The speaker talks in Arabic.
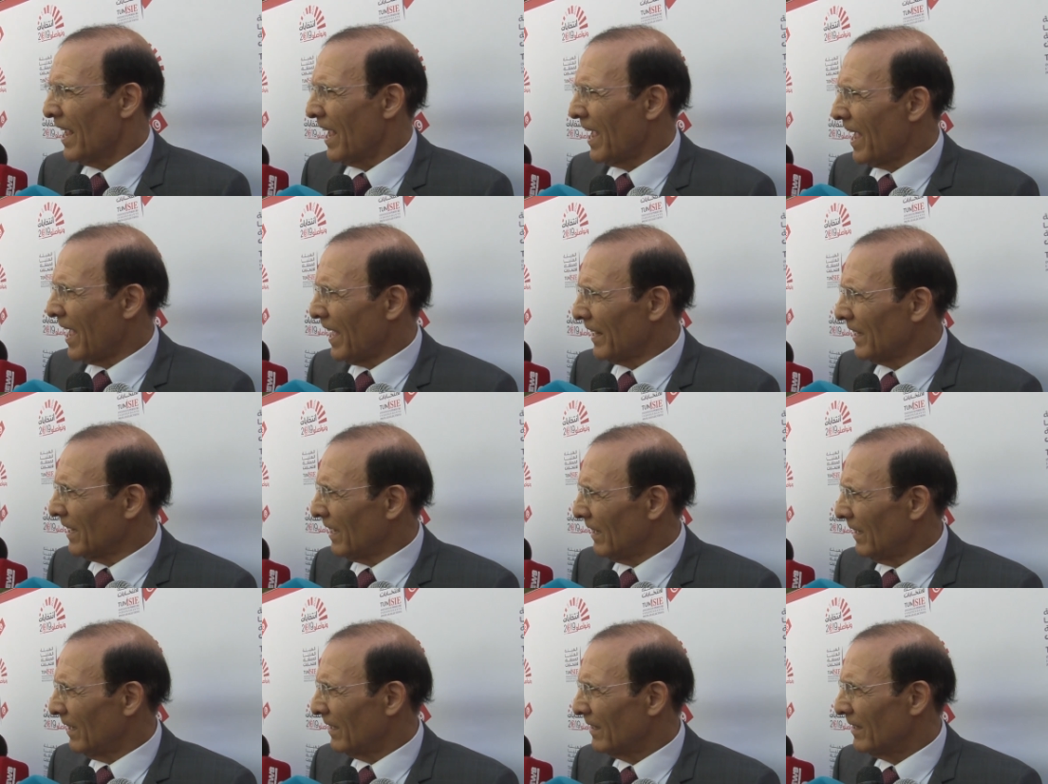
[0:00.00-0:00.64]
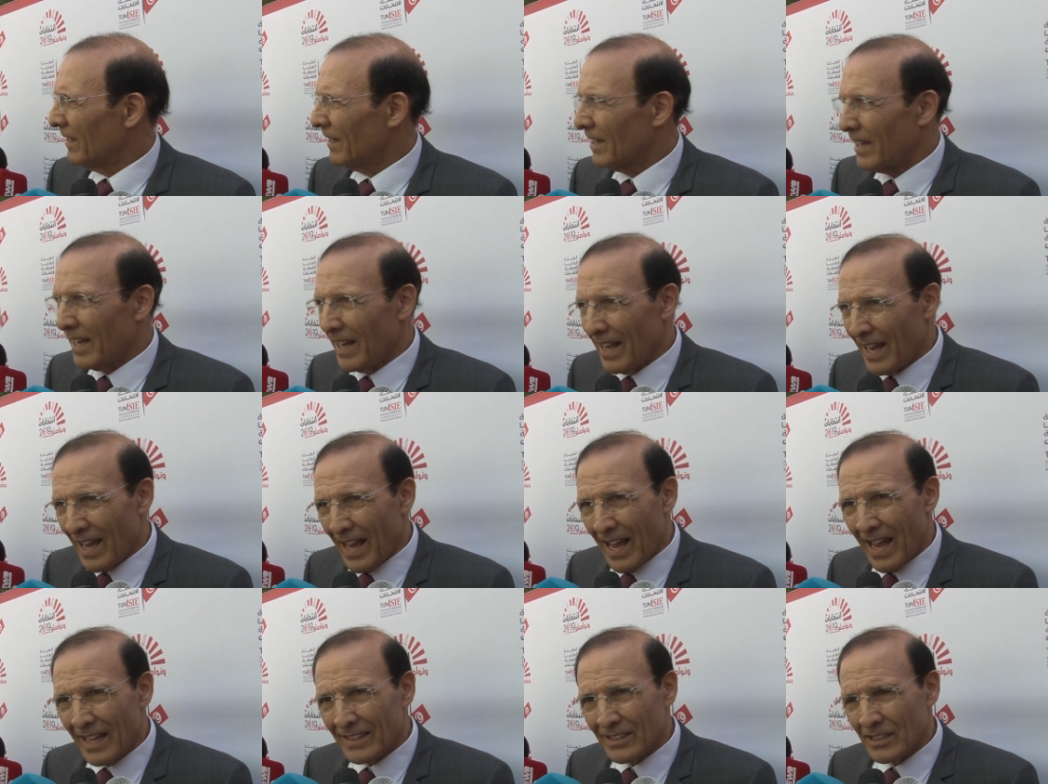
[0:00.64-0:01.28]
أنا
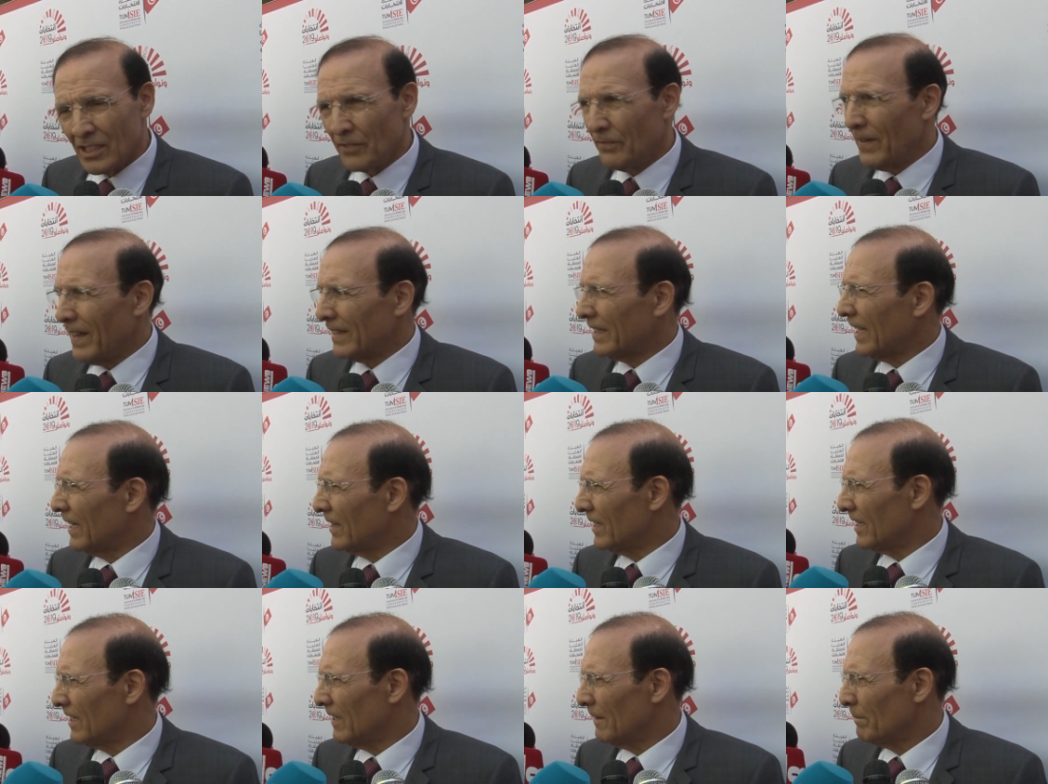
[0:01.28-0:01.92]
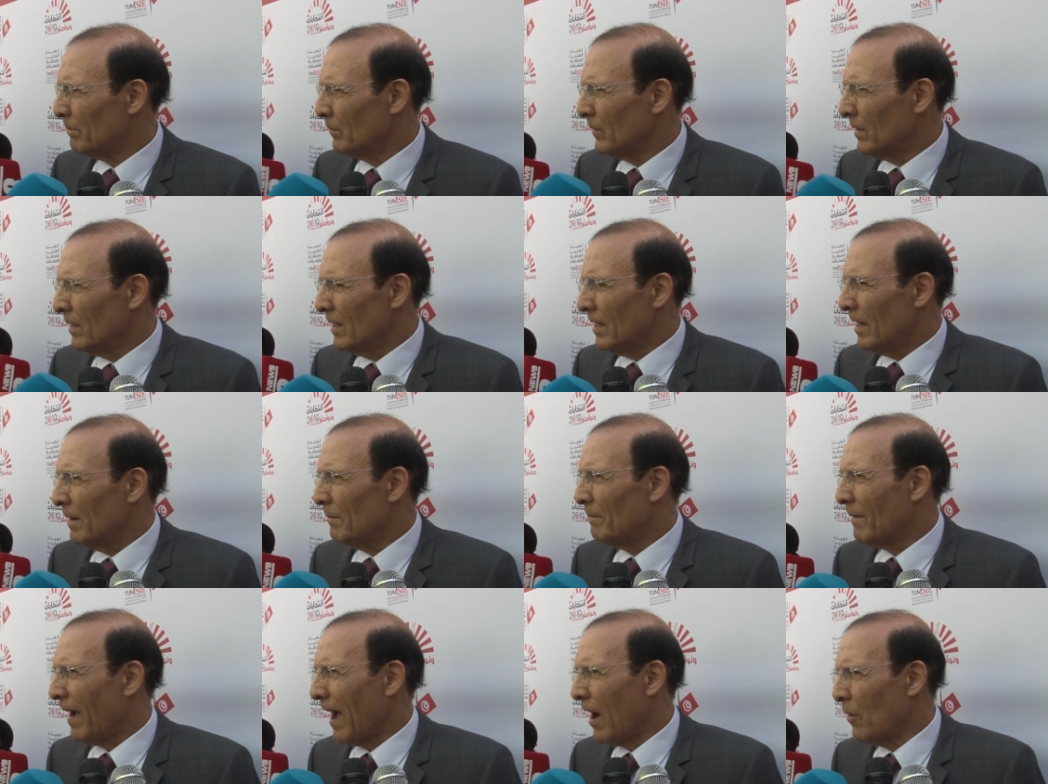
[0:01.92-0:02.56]
هالصفات هذه
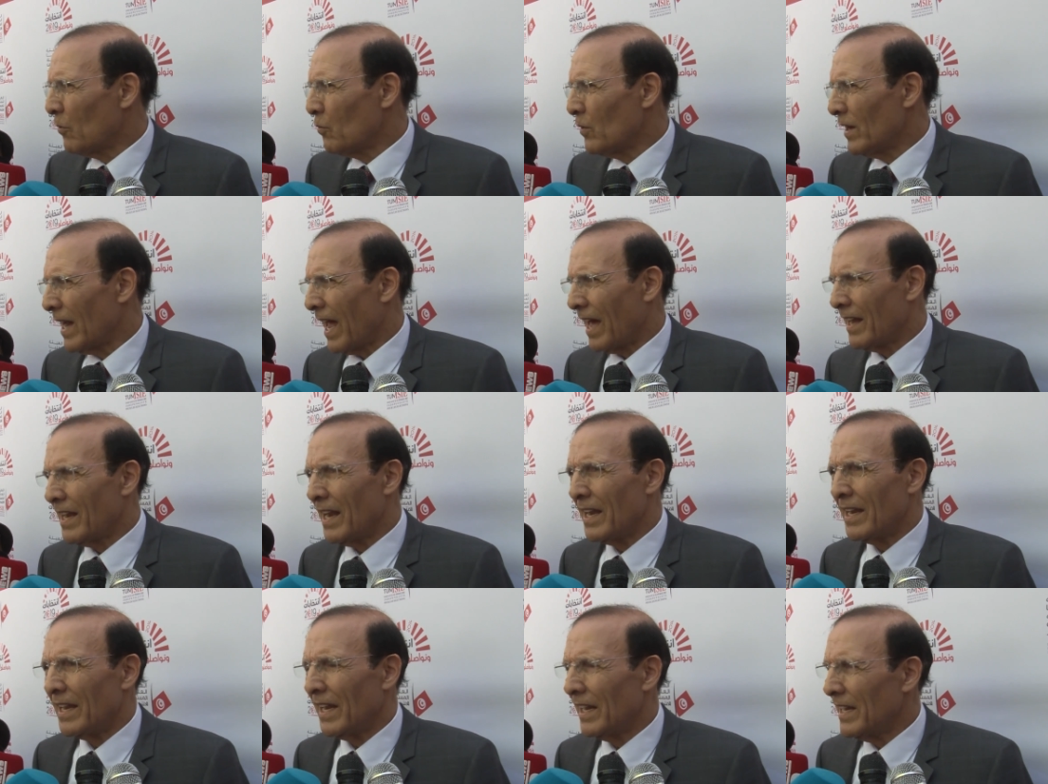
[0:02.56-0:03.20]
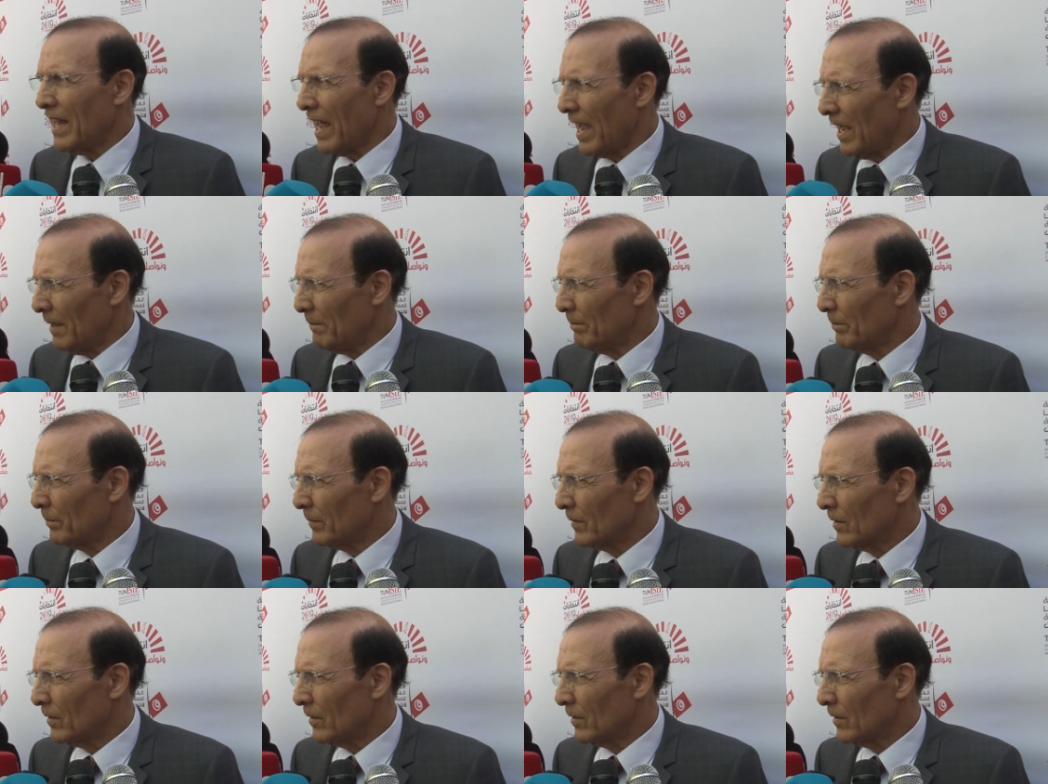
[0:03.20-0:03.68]
معول على الإعلام